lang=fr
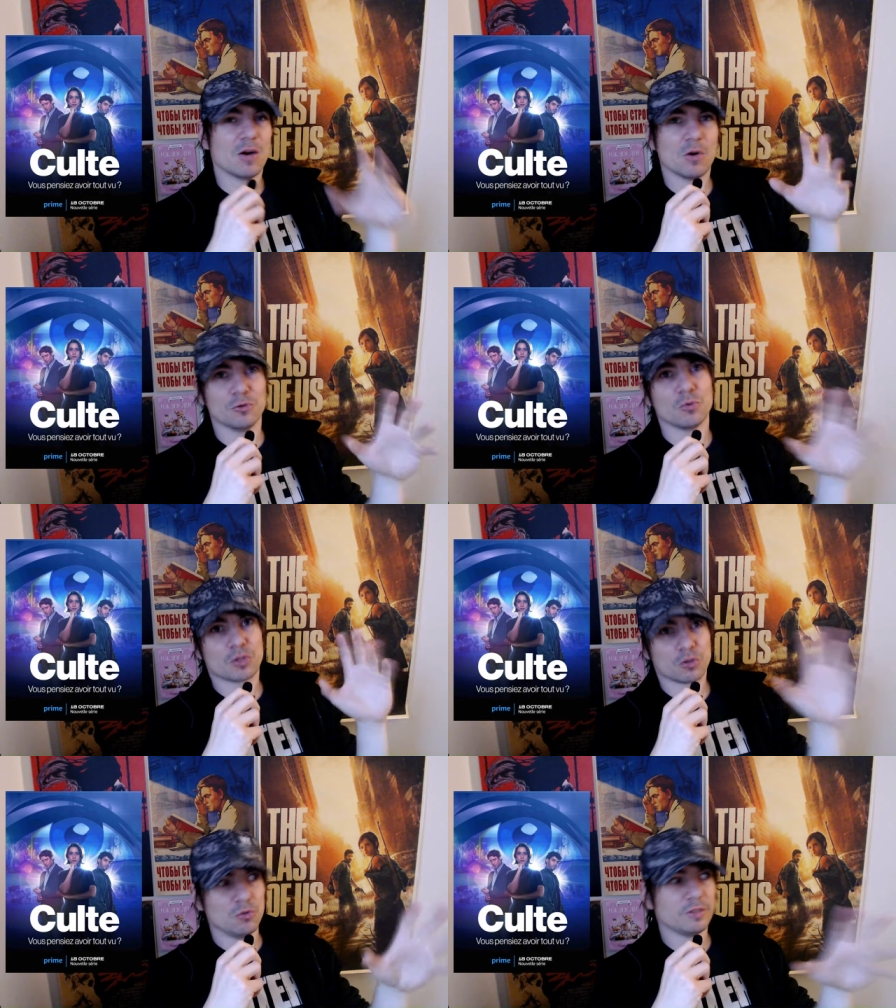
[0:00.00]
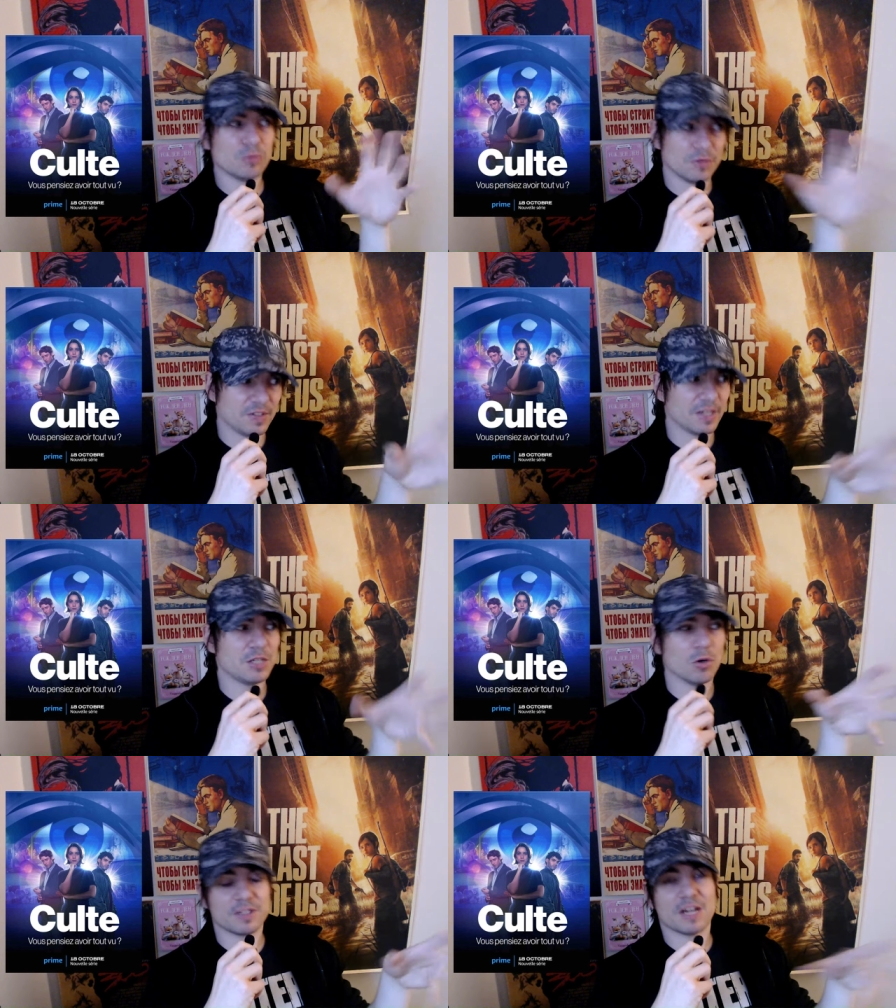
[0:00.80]
Alors donc, Cult est une série
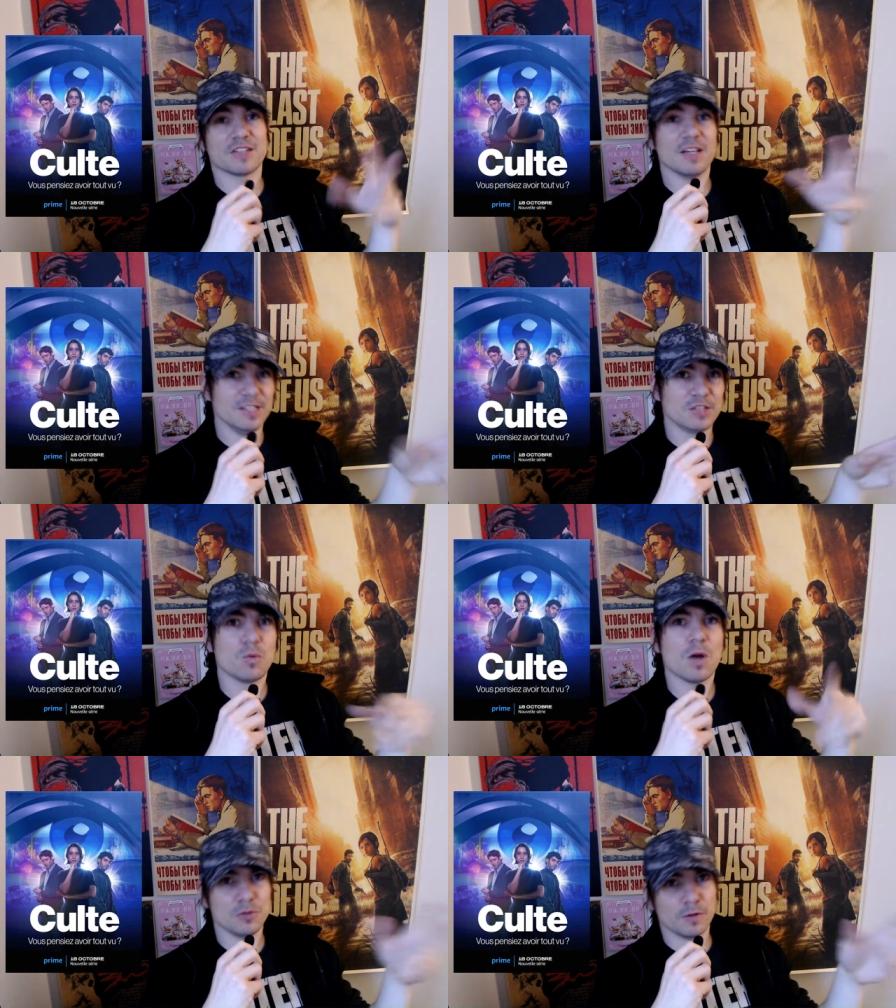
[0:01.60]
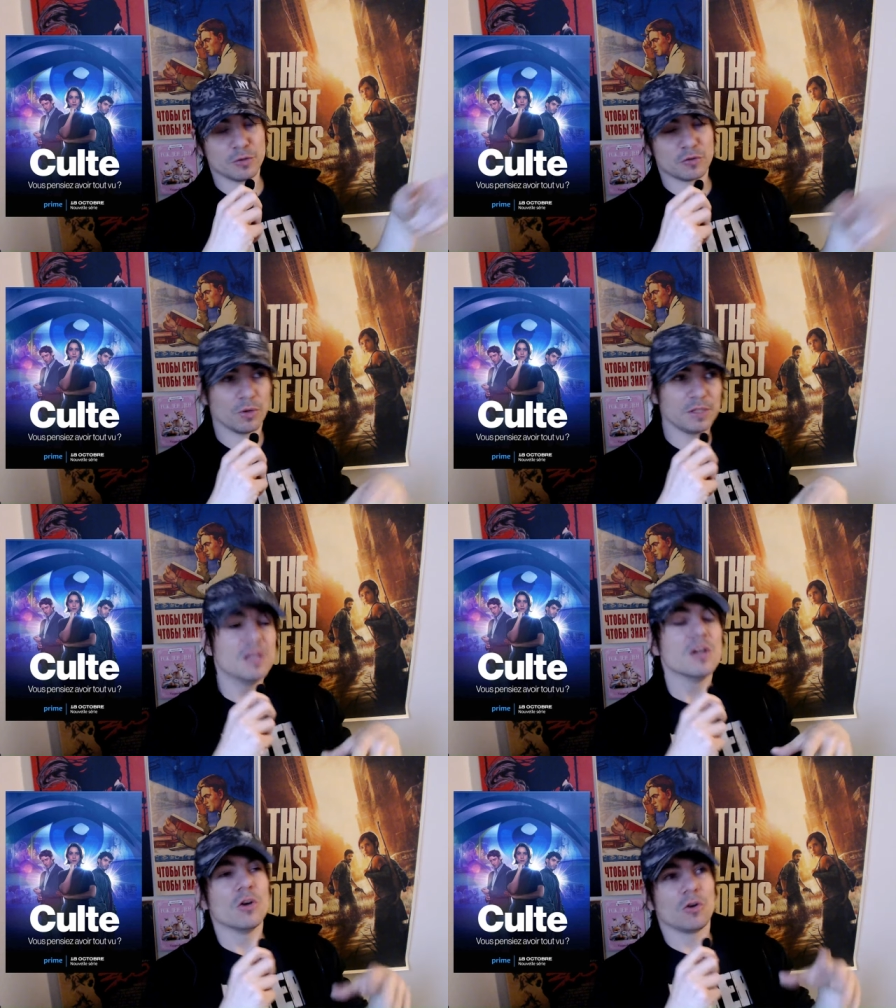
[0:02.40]
qui retrace l'histoire du Loft Story,